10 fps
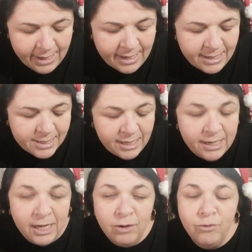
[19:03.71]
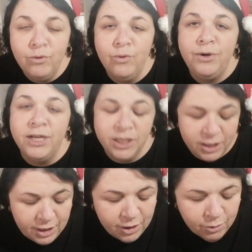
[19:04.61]
ensinando nas
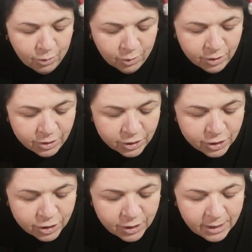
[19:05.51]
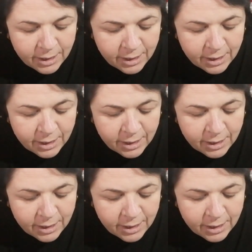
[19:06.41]
sinagogas,